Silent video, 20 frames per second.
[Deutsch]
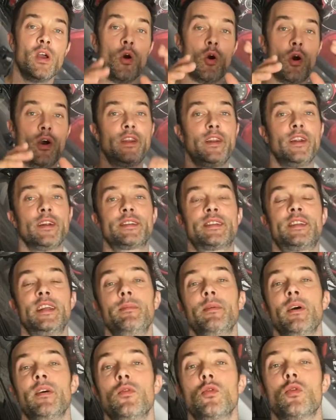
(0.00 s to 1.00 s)
Heute das
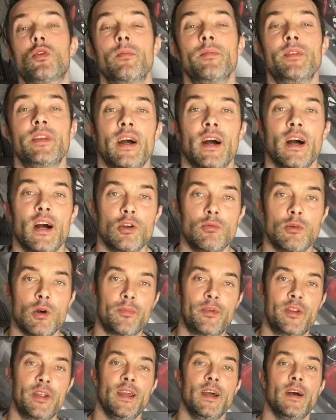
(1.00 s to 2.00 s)
Thema, wo kommen die Haare
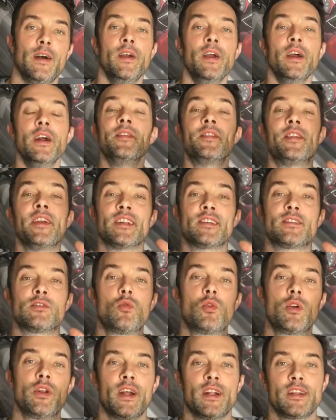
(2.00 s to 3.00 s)
überhaupt her? Der
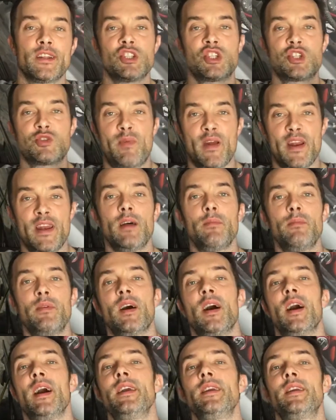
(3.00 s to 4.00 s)
sogenannte
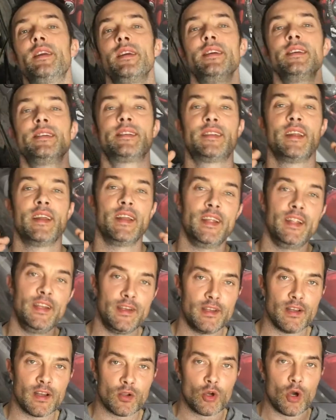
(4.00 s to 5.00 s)
Spenderbereich ist der
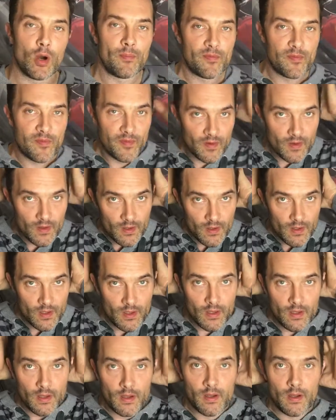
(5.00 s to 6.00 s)
Hinterkopf
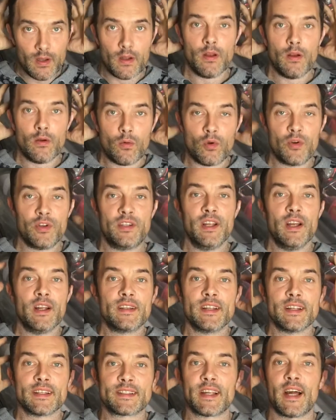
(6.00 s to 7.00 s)
und
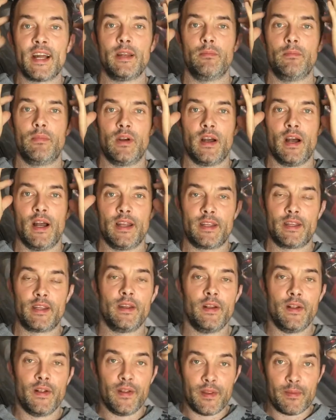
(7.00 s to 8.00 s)
der Seitenbereich.
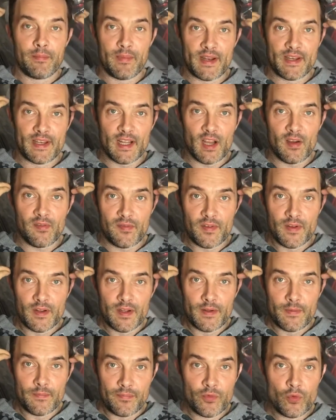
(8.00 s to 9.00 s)
Man darf
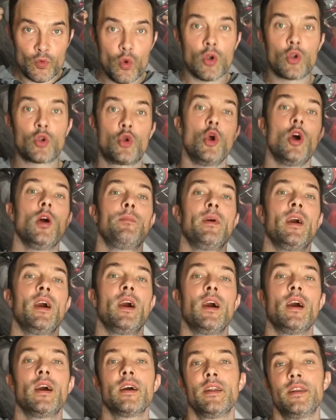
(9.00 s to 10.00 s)
nur
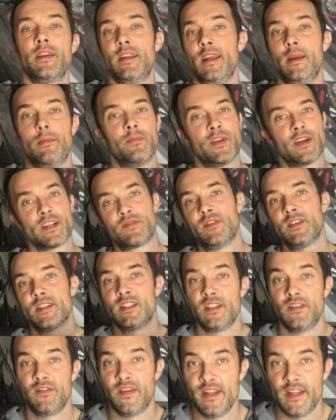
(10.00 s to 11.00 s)
Körperhaare entnehmen. Das
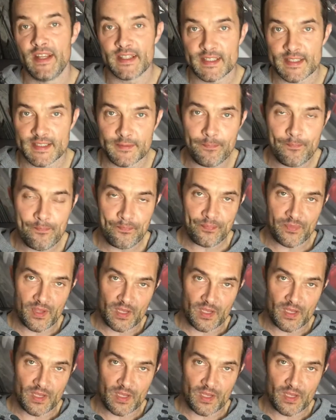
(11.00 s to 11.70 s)
wissen die wenigsten.